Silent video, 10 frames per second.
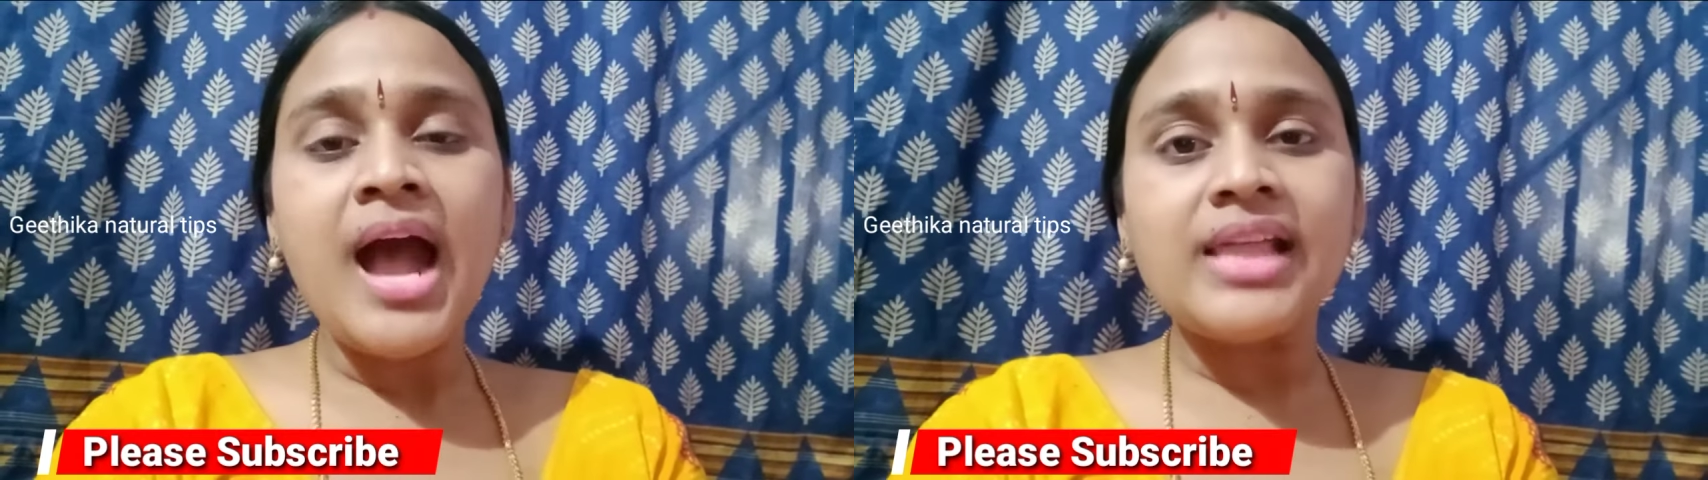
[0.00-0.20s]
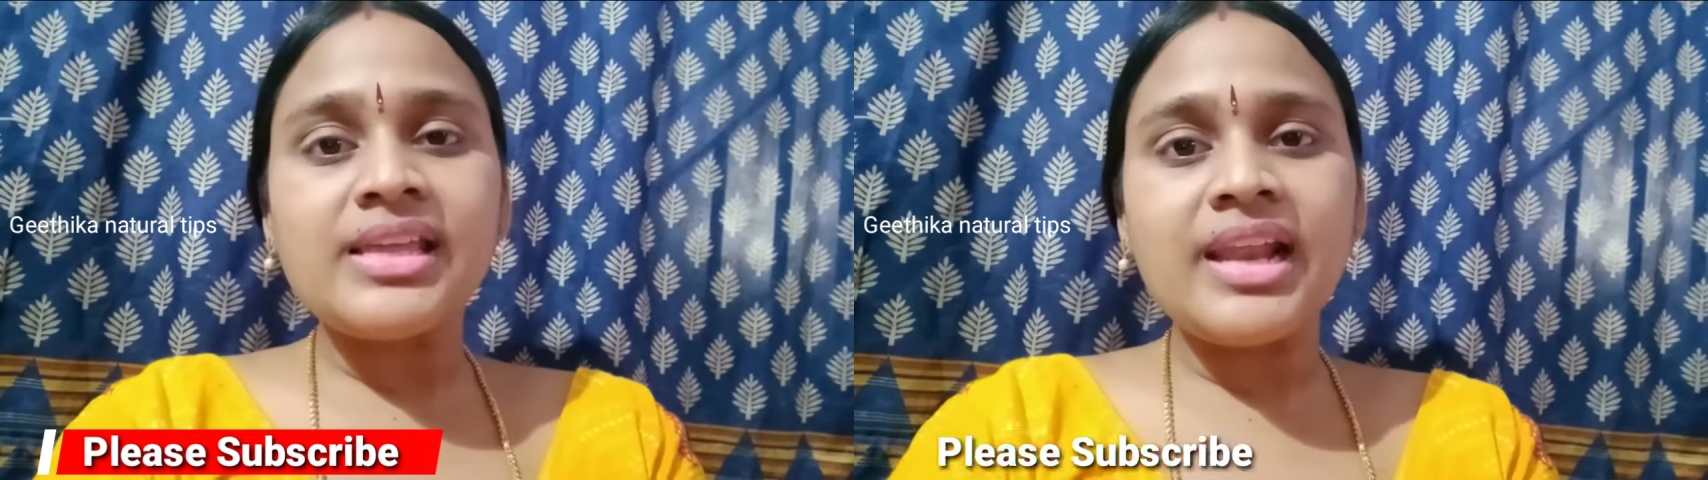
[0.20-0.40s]

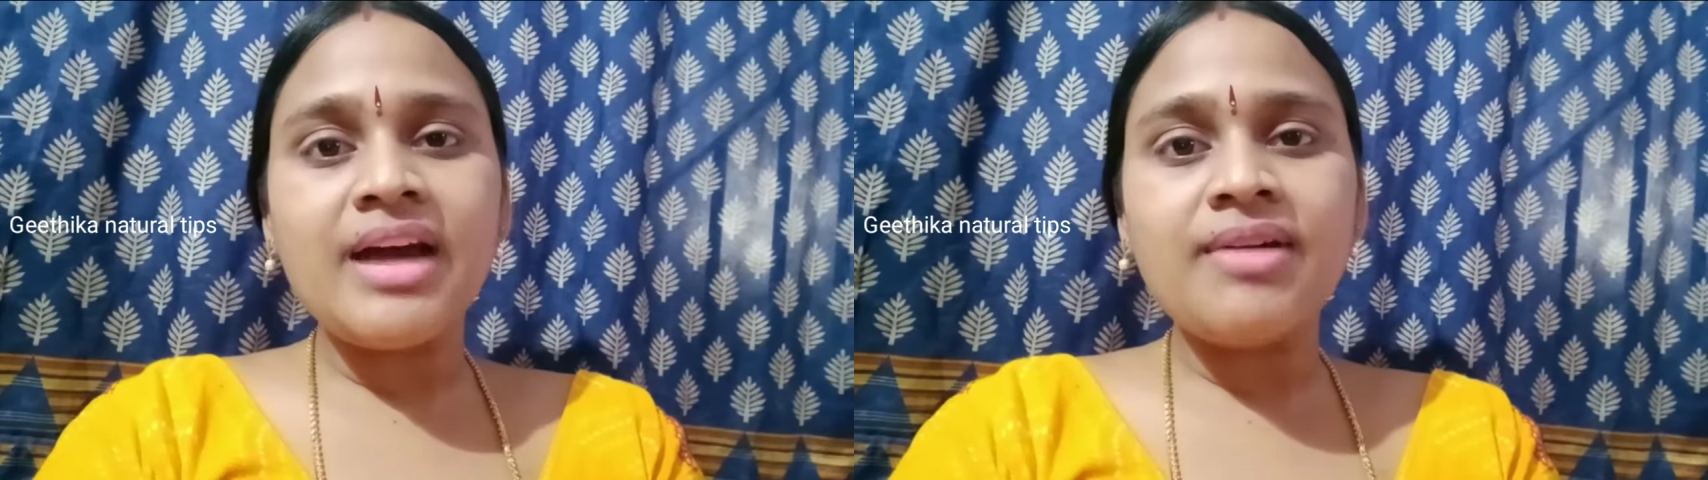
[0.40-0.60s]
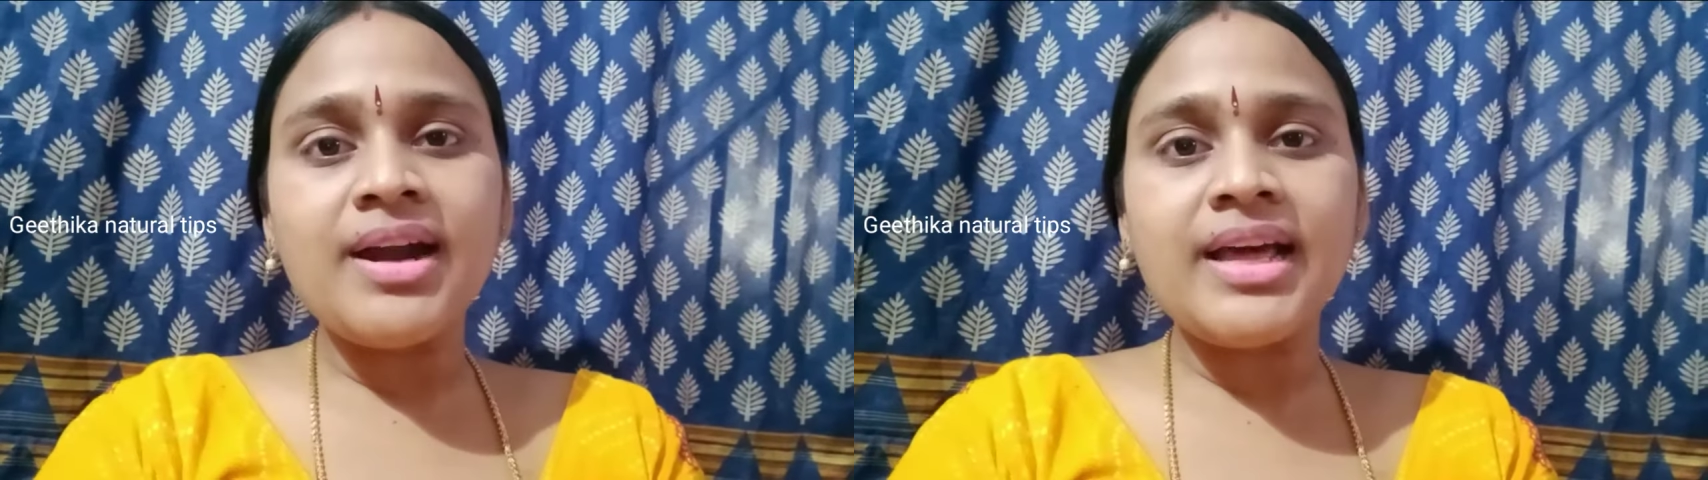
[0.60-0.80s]
అది ఎలా
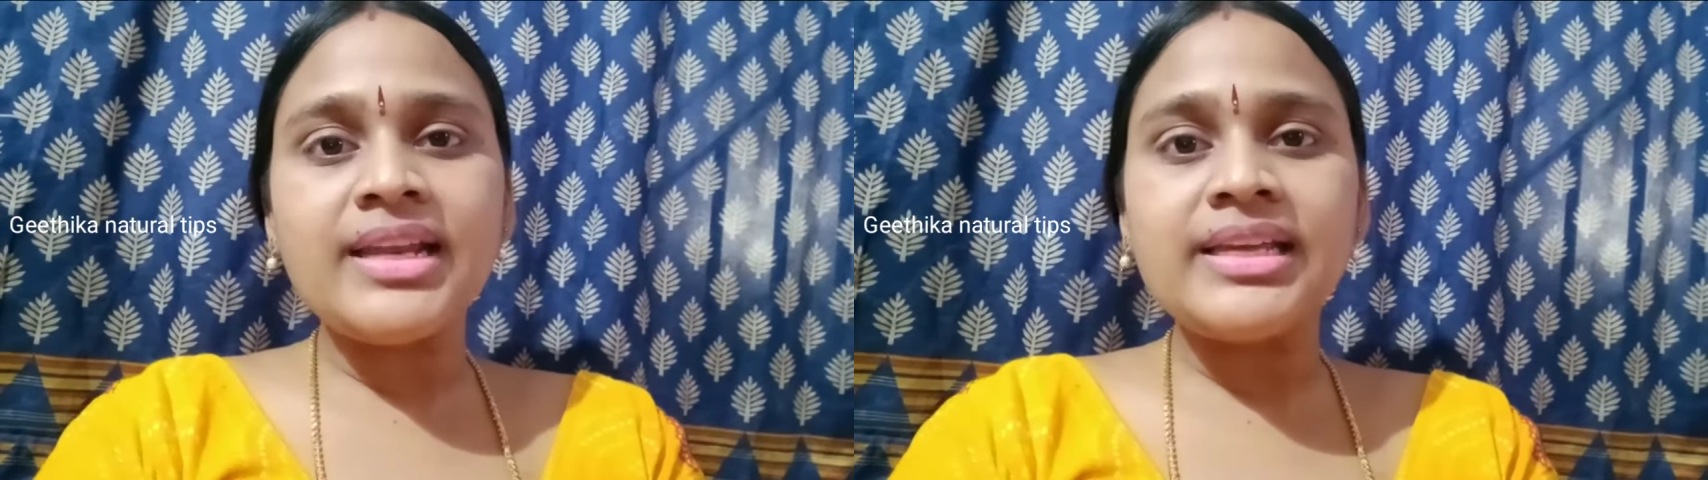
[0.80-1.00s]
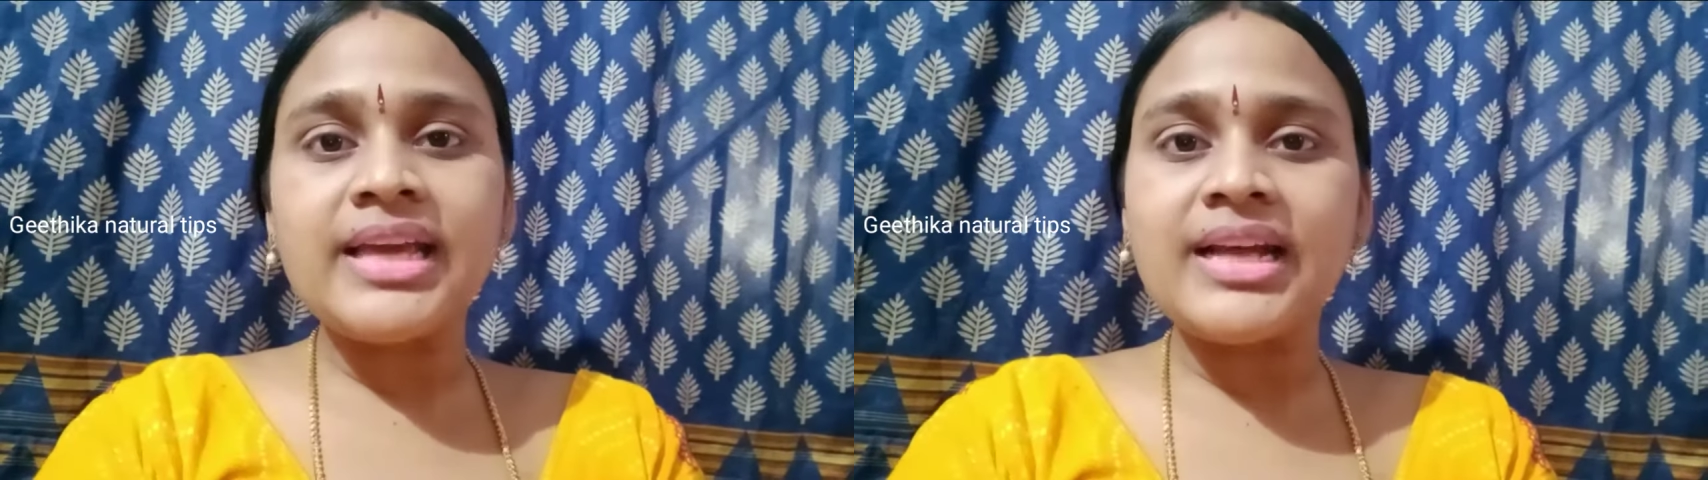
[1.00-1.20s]

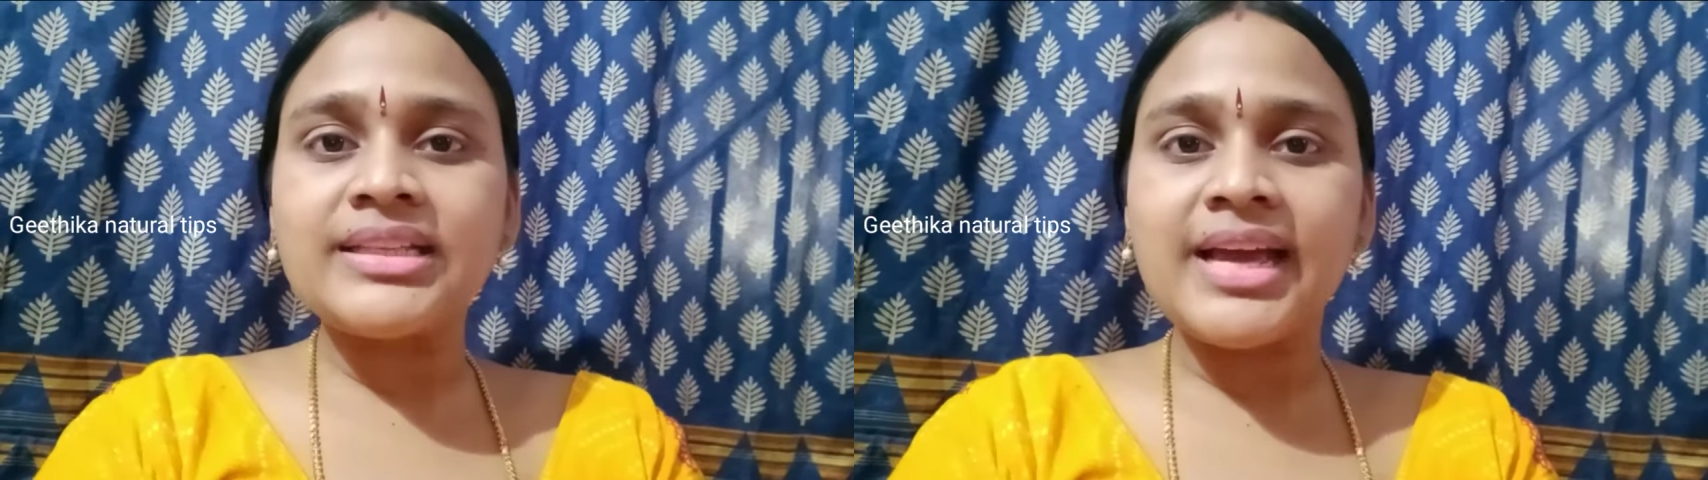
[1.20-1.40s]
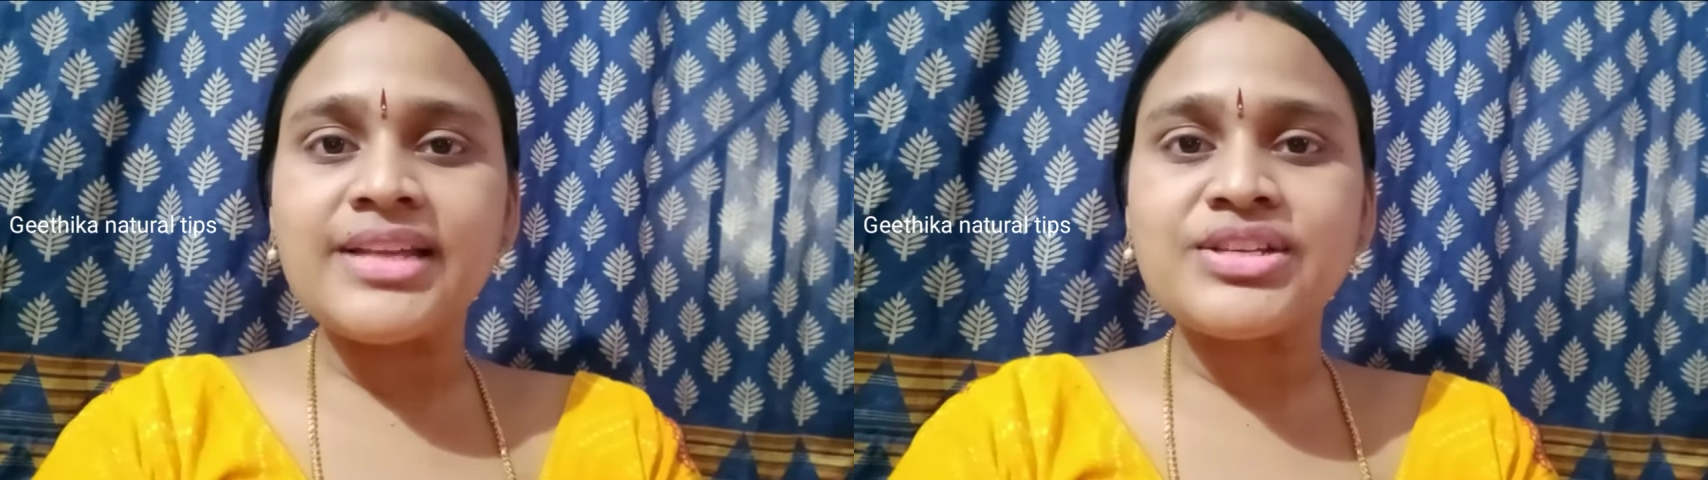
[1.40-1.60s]
వాడాలి ఎలా
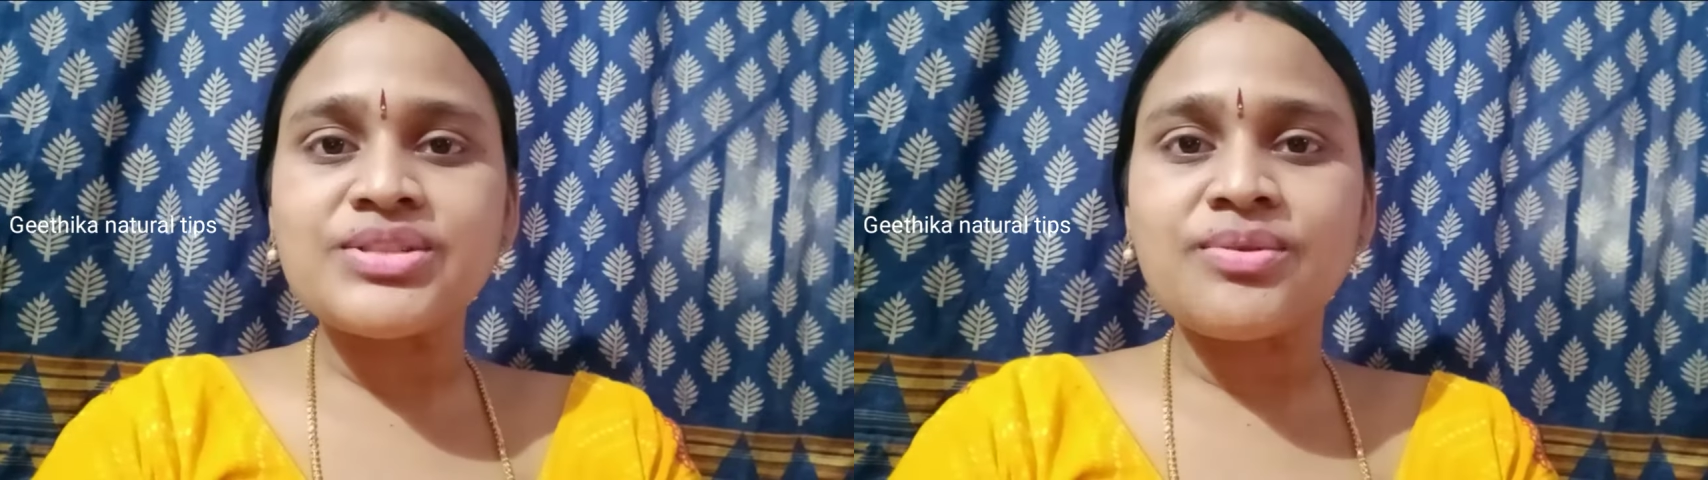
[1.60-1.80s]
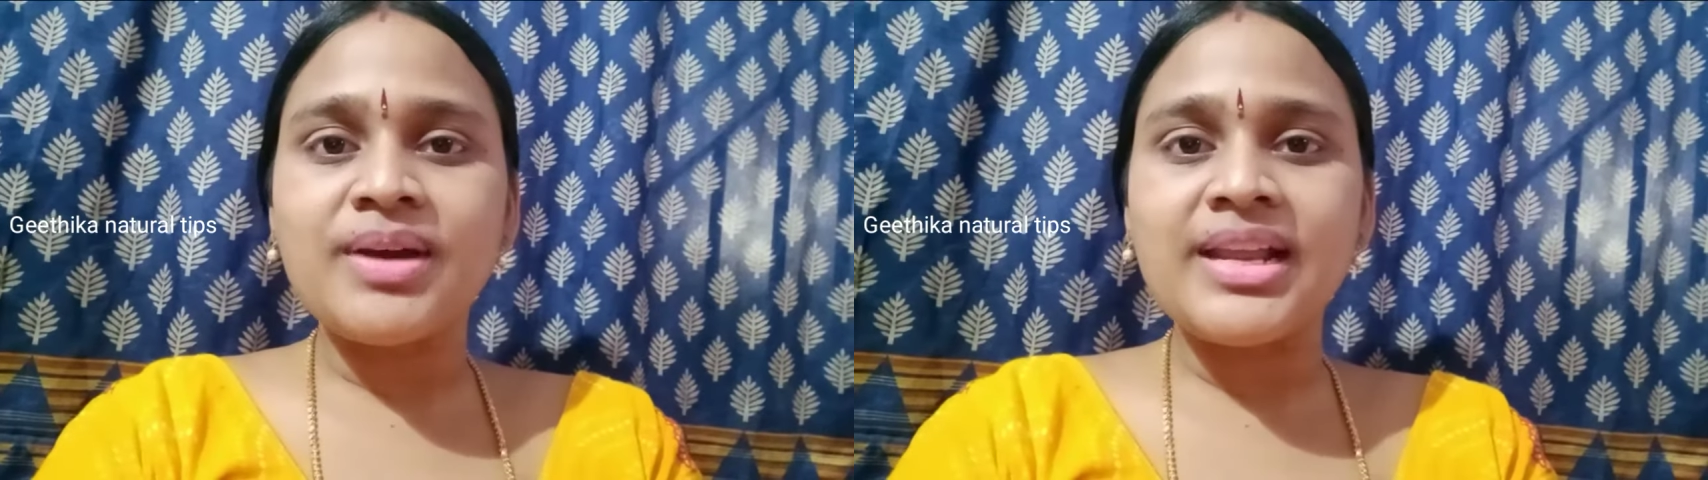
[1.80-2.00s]
తయారు
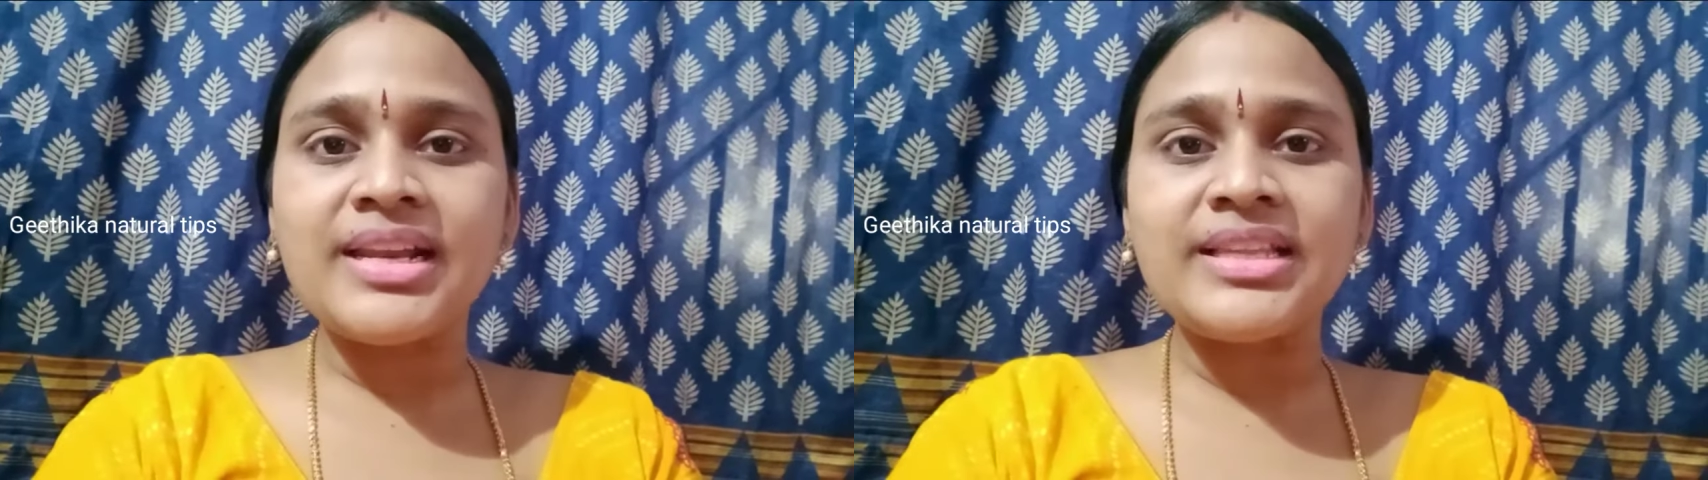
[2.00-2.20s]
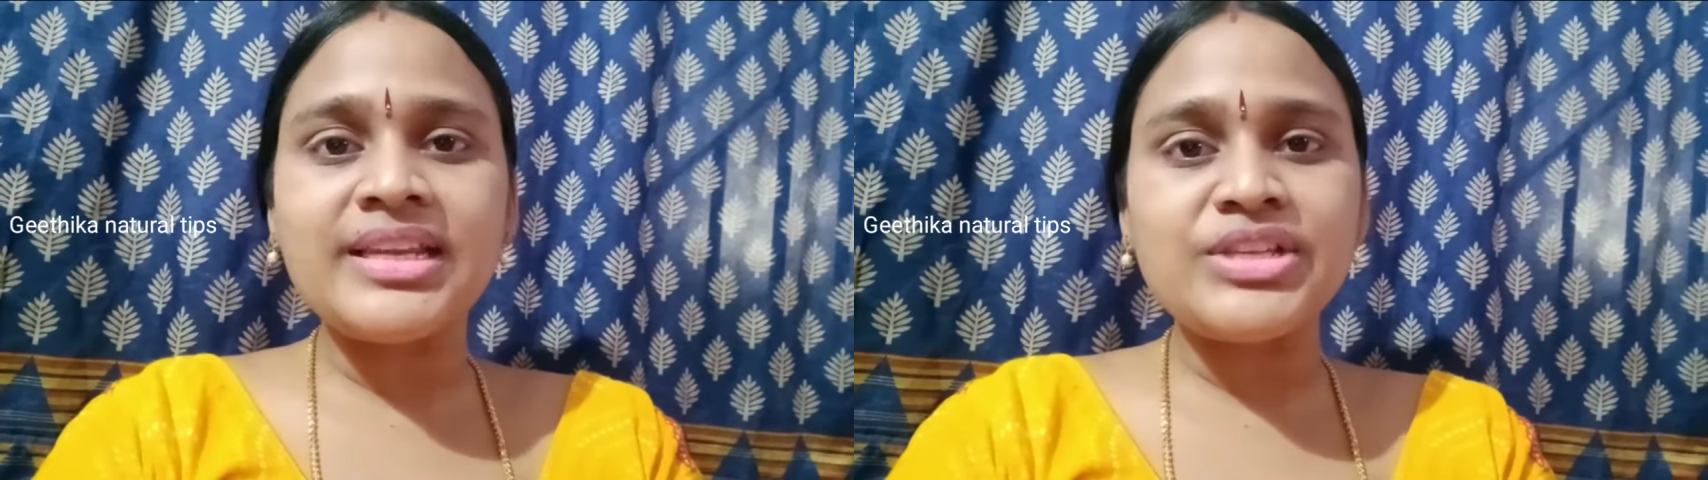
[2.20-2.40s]
చేసుకోవాలనేది